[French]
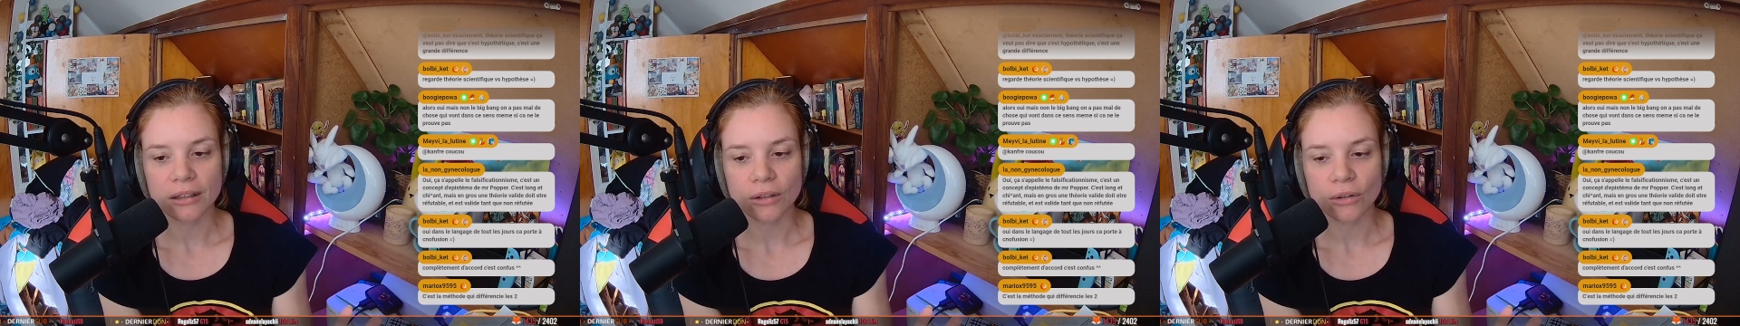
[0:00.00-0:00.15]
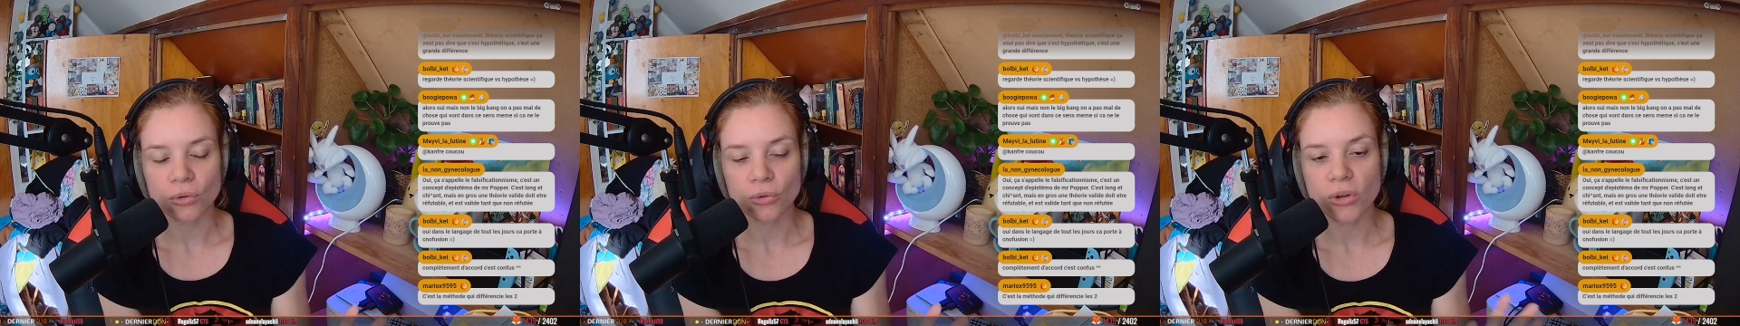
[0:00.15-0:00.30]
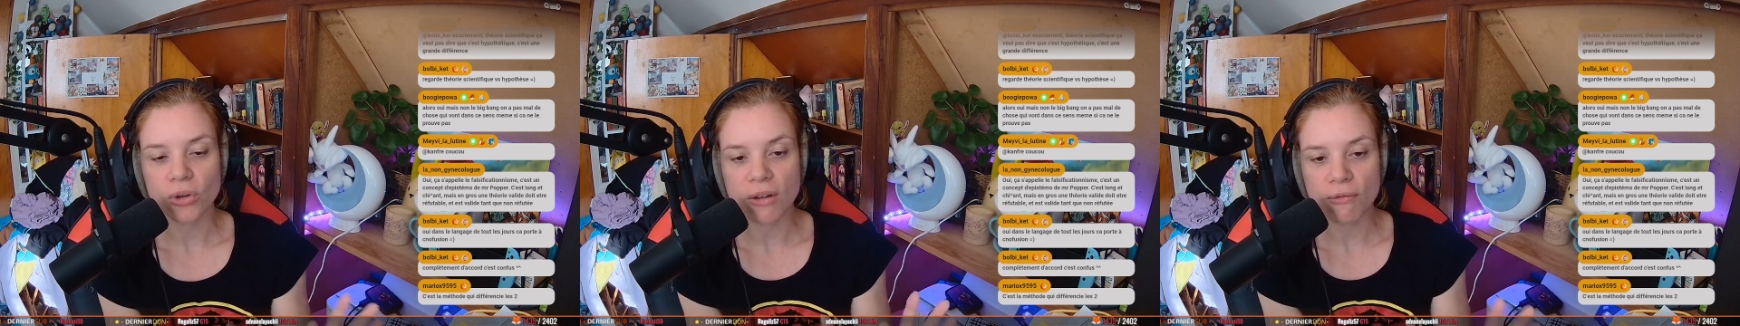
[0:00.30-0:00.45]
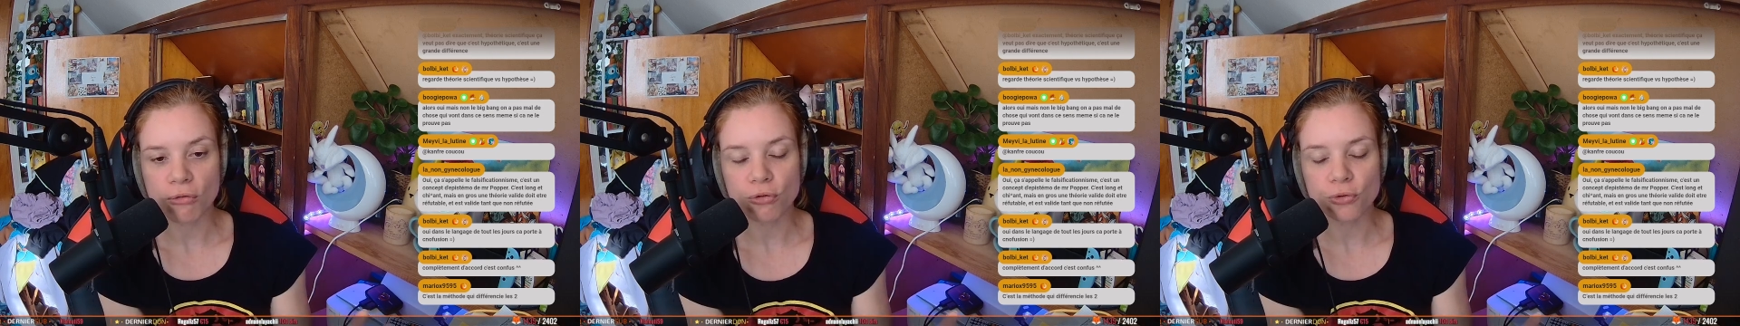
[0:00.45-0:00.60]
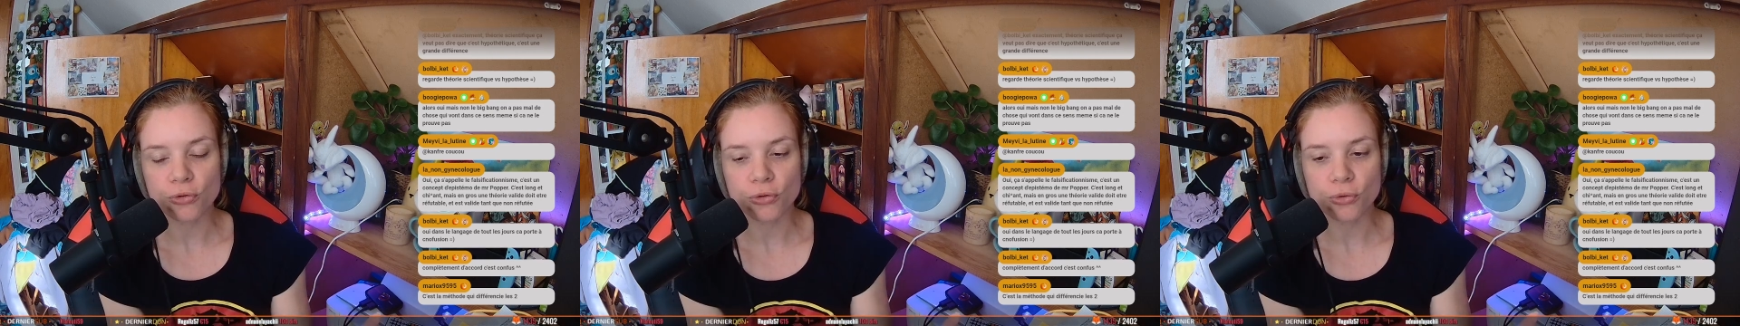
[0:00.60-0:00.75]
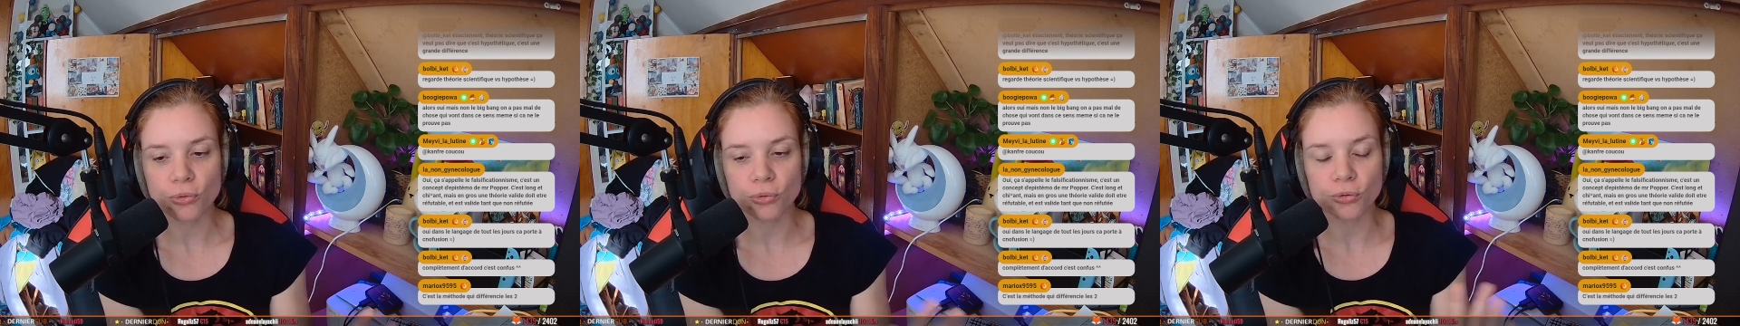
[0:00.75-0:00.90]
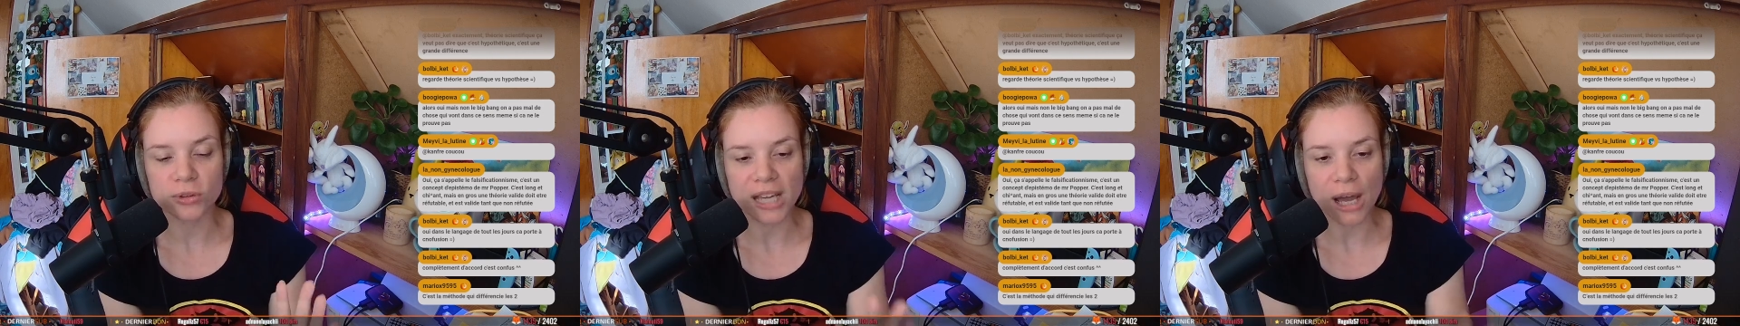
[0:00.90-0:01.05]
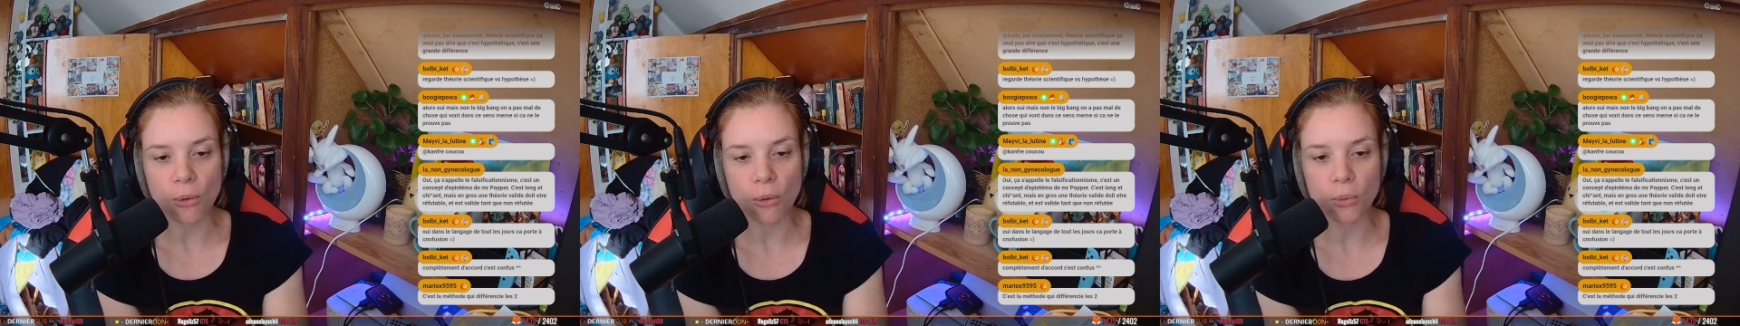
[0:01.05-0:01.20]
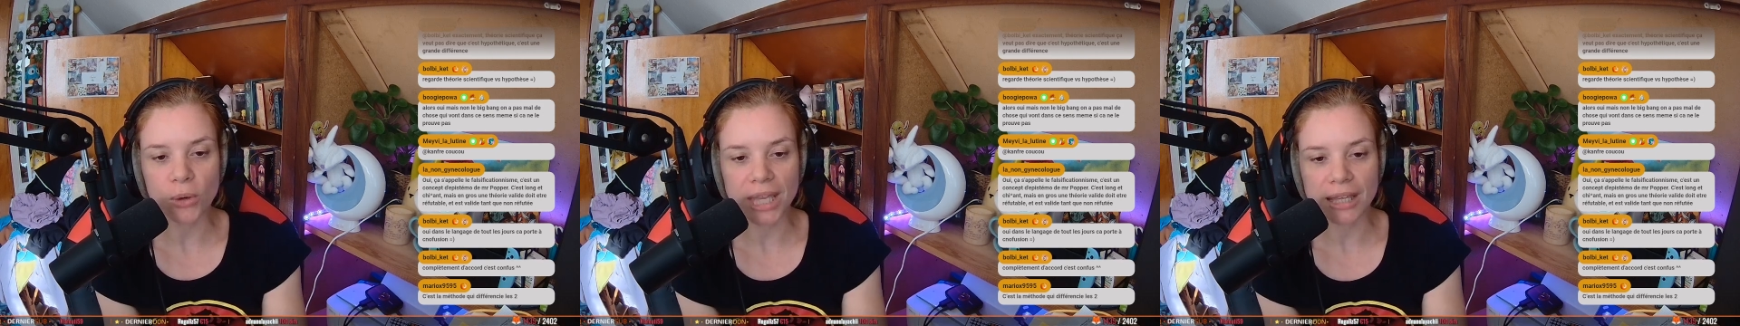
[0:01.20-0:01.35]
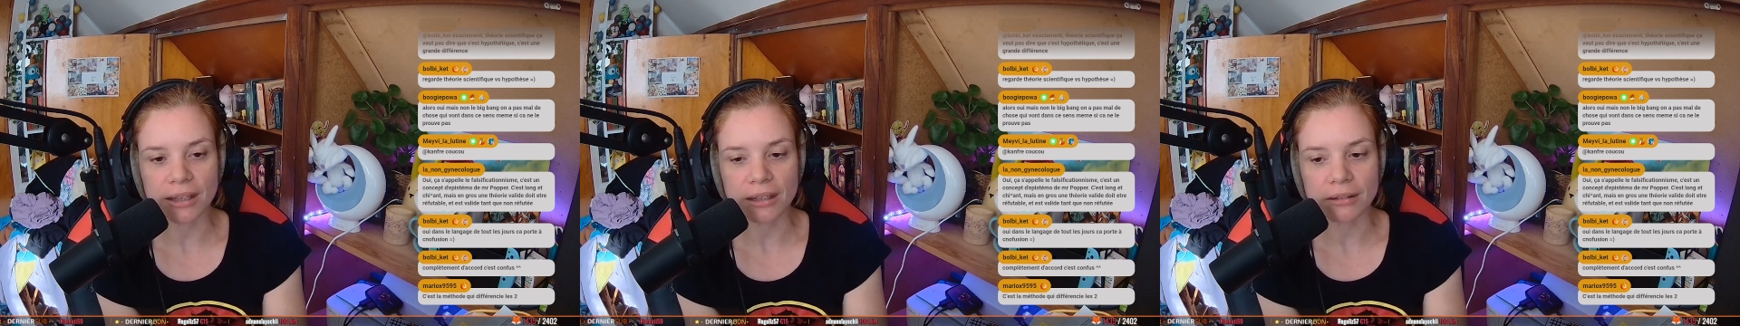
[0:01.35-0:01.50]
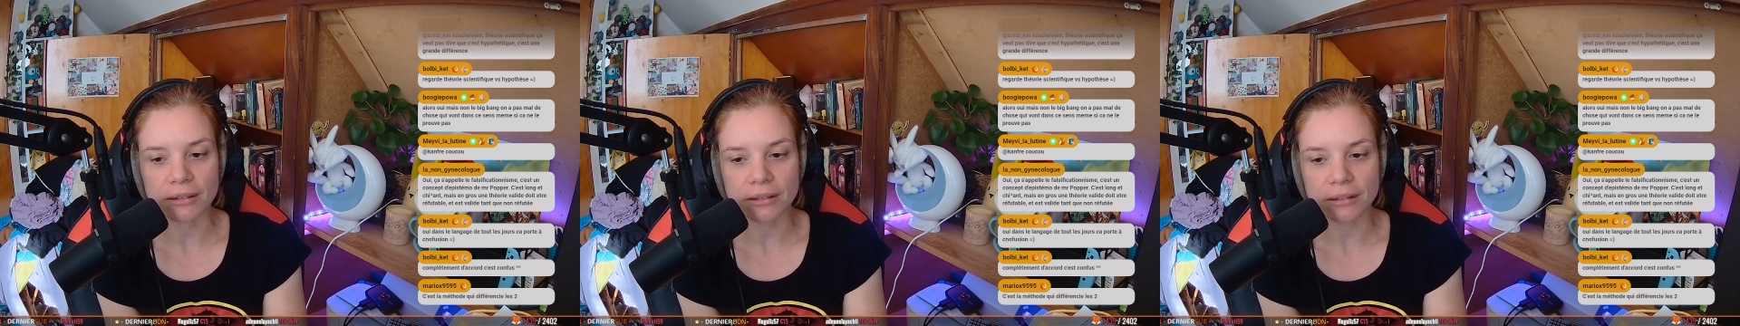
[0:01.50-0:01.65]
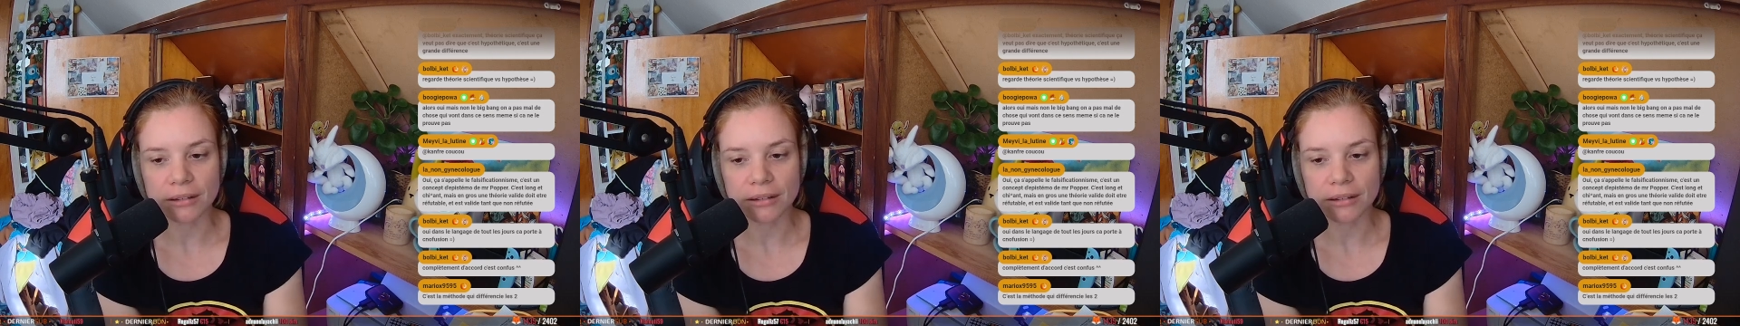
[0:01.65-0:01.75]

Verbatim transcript: euh, de l'évolution de Darwin